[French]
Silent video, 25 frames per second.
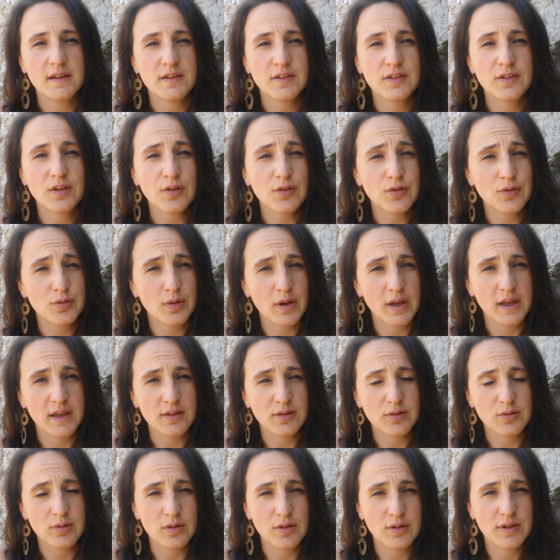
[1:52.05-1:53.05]

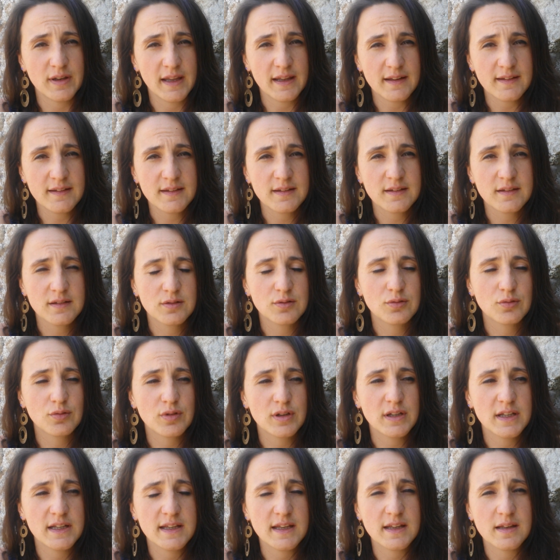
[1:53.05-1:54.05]
censurée sur le net.
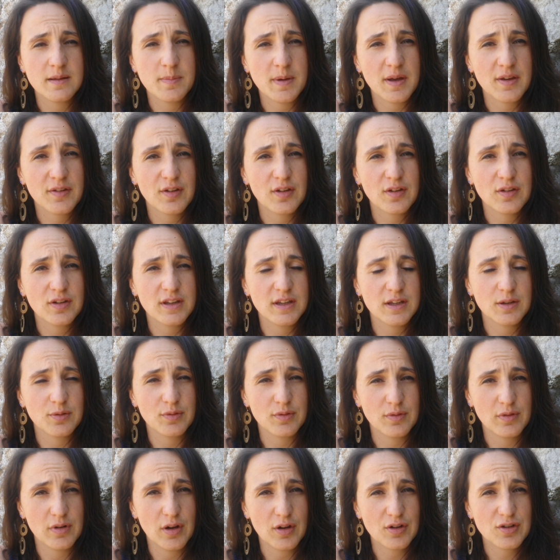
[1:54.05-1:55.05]
Donc il y a des personnes qui
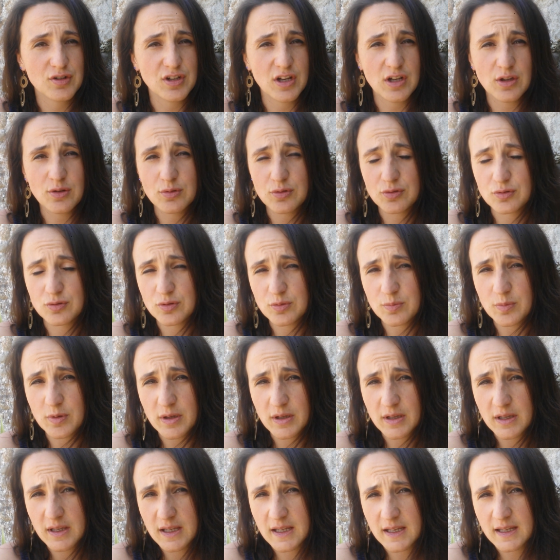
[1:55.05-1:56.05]
ont leur chaîne YouTube
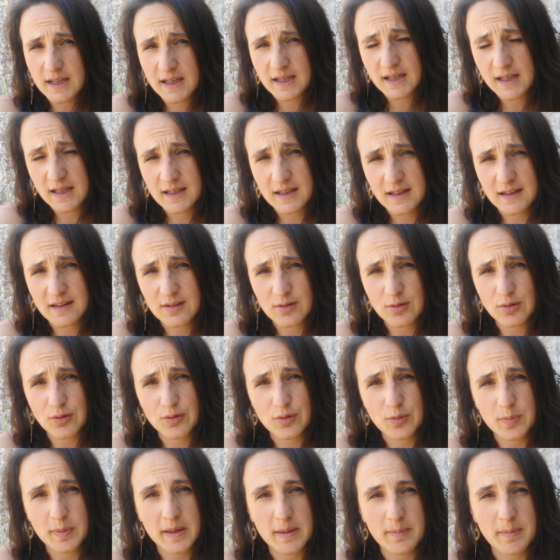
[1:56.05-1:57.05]
qui sont
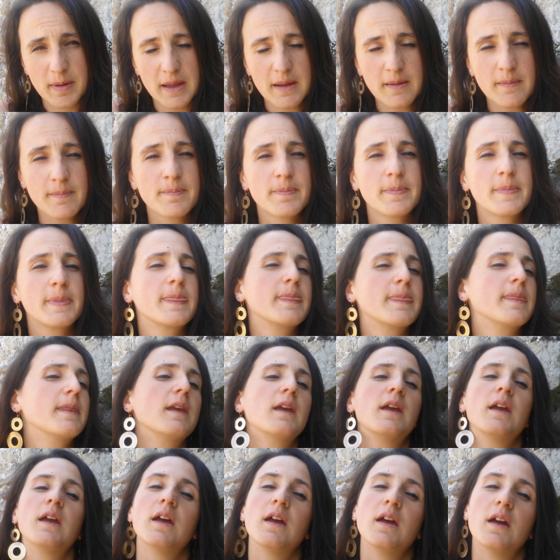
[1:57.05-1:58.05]
supprimées.
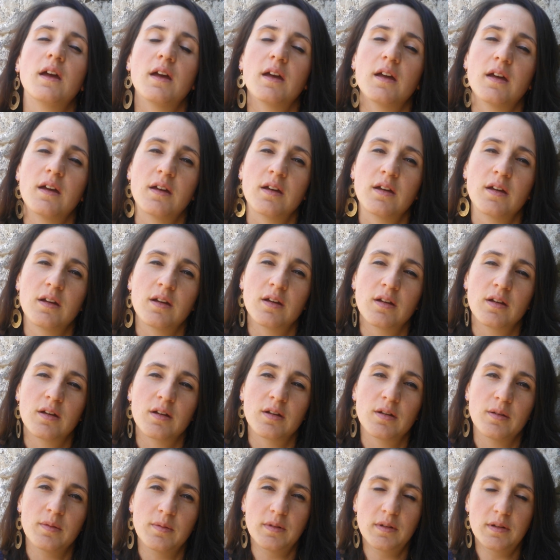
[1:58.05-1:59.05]
Euh,